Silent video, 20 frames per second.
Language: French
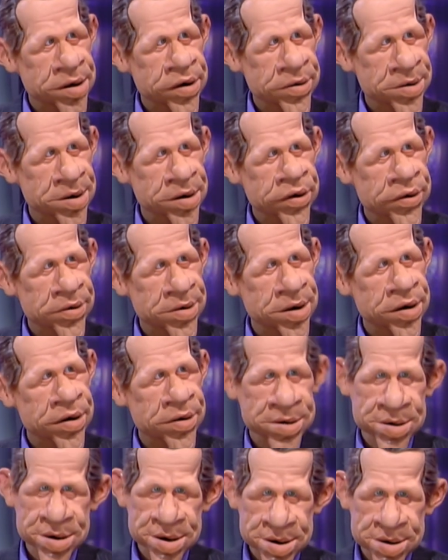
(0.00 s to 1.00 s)
contre la
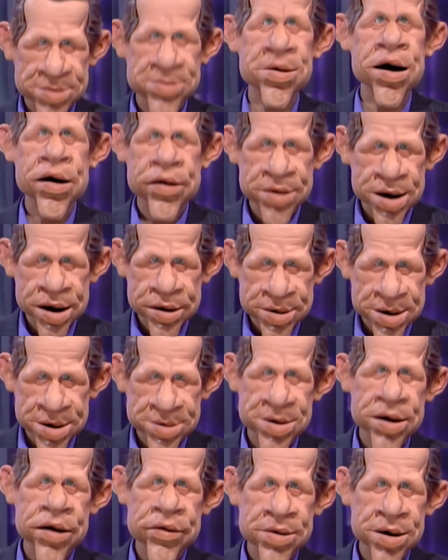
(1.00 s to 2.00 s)
grippe A a commencé, mais
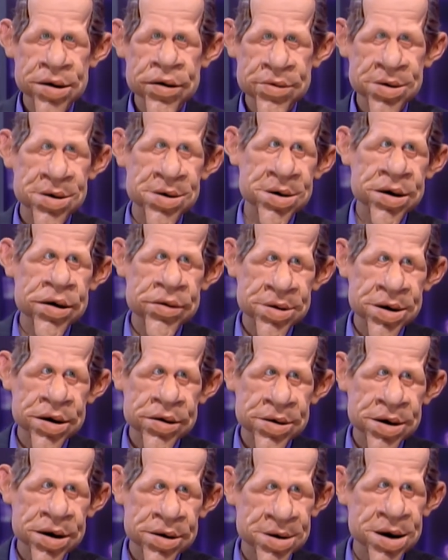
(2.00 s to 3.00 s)
les Français ne se sont
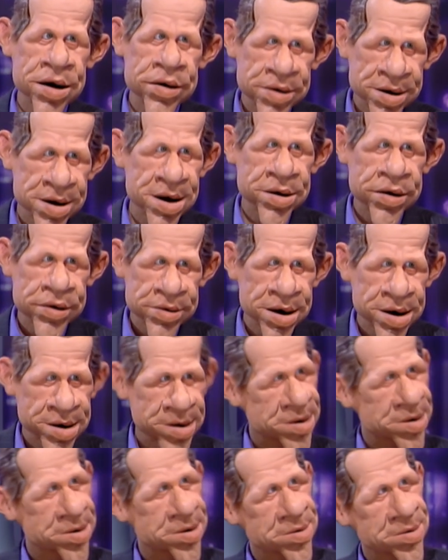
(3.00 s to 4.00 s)
pas rendus dans les
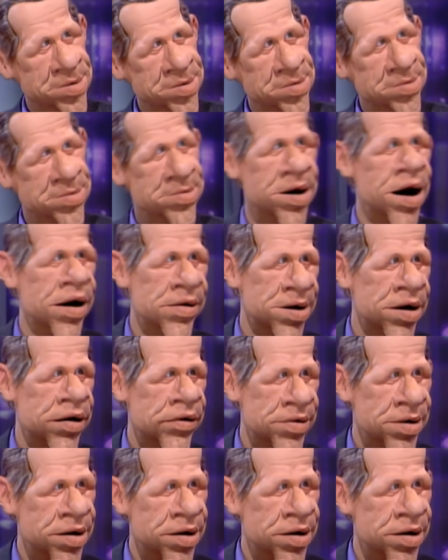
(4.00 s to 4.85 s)
centres. Ça vous inquiète